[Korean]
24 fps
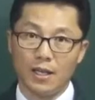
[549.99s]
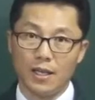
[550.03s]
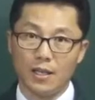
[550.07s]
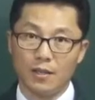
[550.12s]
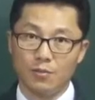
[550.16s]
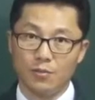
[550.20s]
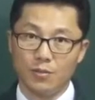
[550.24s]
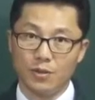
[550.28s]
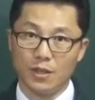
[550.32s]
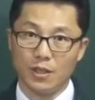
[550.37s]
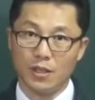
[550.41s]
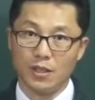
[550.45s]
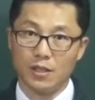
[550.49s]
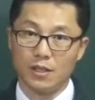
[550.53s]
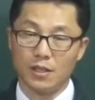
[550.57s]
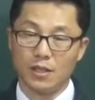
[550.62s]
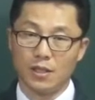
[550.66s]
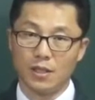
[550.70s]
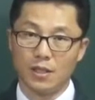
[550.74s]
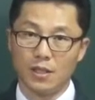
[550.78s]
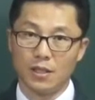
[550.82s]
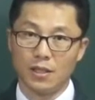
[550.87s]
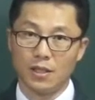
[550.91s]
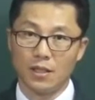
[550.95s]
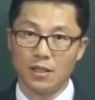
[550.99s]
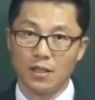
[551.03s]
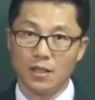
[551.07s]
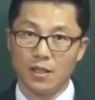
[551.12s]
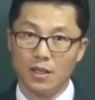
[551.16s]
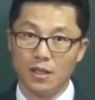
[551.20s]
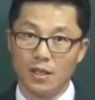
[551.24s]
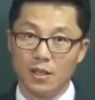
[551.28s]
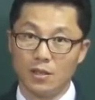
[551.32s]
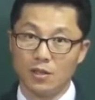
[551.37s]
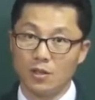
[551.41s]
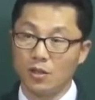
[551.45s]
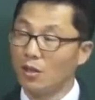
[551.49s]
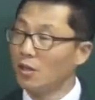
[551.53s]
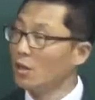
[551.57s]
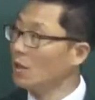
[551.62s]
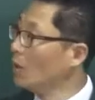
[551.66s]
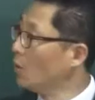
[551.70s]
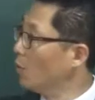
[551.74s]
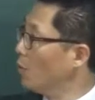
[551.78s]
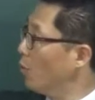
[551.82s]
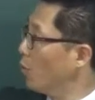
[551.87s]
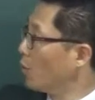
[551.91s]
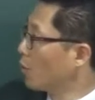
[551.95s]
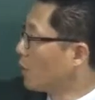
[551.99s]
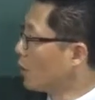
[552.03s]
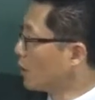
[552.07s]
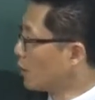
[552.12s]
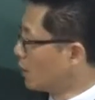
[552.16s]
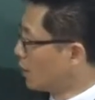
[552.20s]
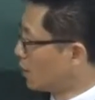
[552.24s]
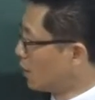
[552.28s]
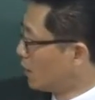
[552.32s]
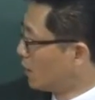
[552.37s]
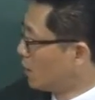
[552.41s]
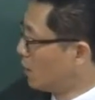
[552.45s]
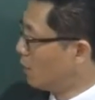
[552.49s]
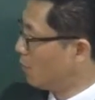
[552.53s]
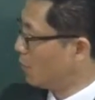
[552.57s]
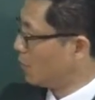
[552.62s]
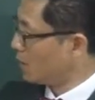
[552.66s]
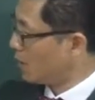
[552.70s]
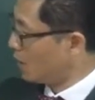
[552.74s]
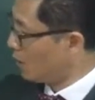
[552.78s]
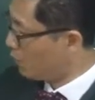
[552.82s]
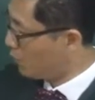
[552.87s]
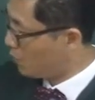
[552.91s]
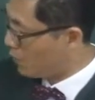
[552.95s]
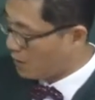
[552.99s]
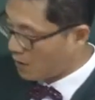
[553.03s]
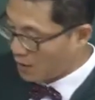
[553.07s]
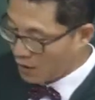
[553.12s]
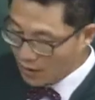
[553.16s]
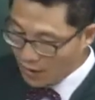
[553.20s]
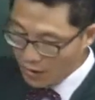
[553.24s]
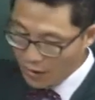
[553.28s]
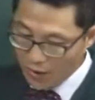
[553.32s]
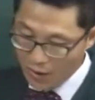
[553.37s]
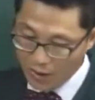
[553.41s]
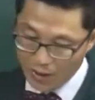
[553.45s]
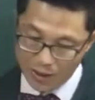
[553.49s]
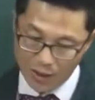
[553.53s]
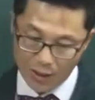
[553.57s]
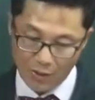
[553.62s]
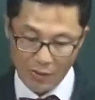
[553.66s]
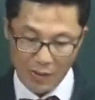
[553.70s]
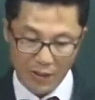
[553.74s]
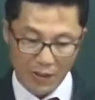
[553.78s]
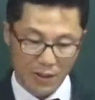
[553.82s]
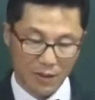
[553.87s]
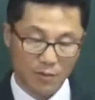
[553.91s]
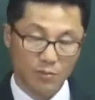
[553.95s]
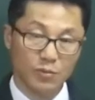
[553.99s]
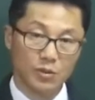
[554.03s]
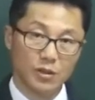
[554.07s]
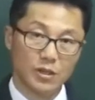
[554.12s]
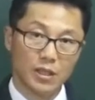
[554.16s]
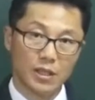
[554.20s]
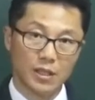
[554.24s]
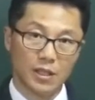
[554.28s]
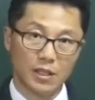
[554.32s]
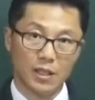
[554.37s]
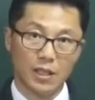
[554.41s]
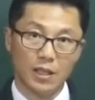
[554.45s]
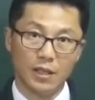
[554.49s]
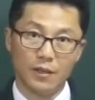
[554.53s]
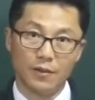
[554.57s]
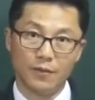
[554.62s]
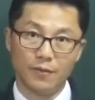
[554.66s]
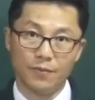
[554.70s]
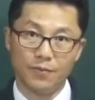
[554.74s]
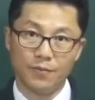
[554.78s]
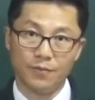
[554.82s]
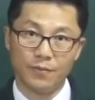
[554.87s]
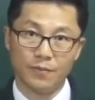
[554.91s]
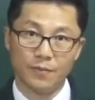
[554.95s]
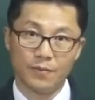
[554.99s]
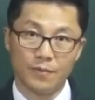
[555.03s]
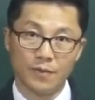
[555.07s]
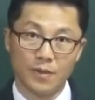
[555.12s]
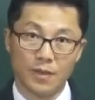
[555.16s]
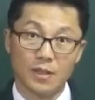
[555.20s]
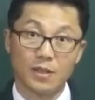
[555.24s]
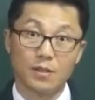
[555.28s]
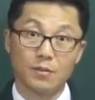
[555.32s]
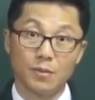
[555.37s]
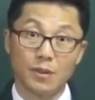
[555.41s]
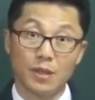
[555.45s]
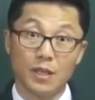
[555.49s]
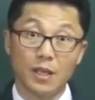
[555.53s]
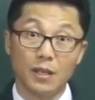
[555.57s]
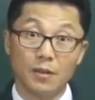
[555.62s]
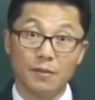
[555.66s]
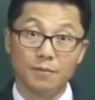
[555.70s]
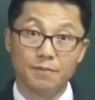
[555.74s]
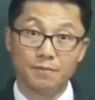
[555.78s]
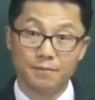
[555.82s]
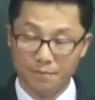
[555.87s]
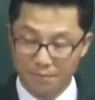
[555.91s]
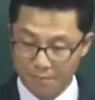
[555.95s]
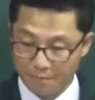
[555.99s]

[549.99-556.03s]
라는 문장이지. 알겠죠? 복합관계 대명사 문장이 나와 있는 문장이다. 됐습니까?